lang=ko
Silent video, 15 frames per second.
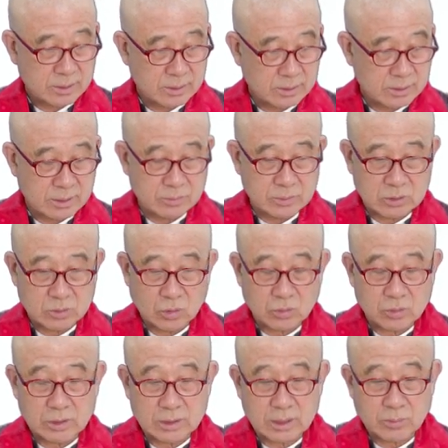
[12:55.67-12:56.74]
이제 뭐
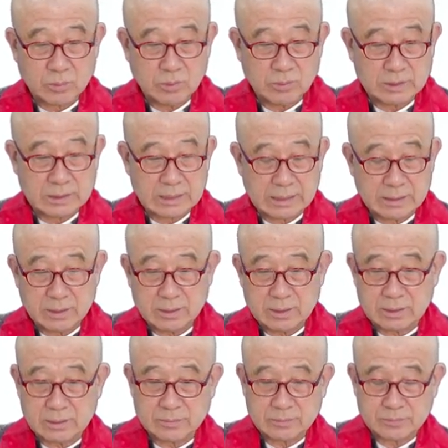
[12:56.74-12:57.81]
도를 이렇게 보면 이제 안
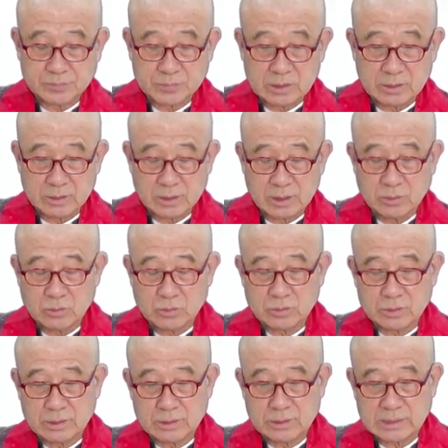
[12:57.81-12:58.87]
된다는 그
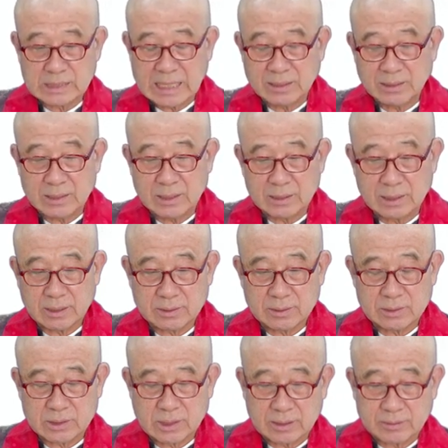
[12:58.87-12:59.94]
결국은 이 상을 얘기하는 거예요.
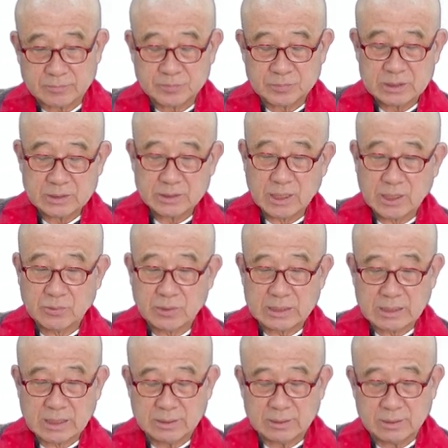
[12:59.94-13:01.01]
상. 색과
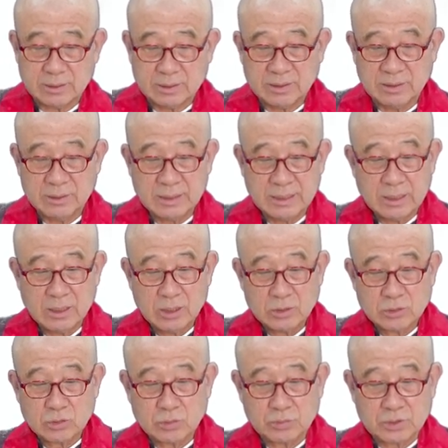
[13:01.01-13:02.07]
상을.
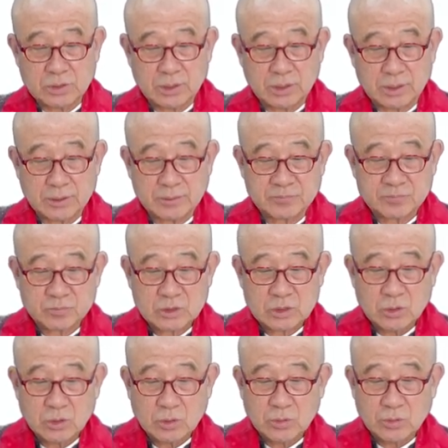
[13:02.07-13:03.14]
수부띠.
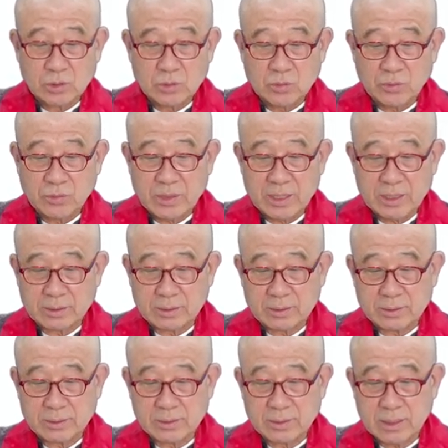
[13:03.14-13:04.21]
What do you
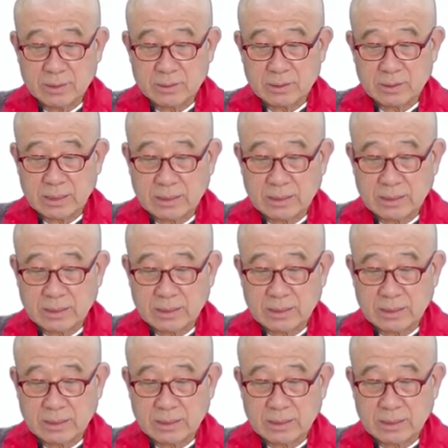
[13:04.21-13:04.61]
think can the 다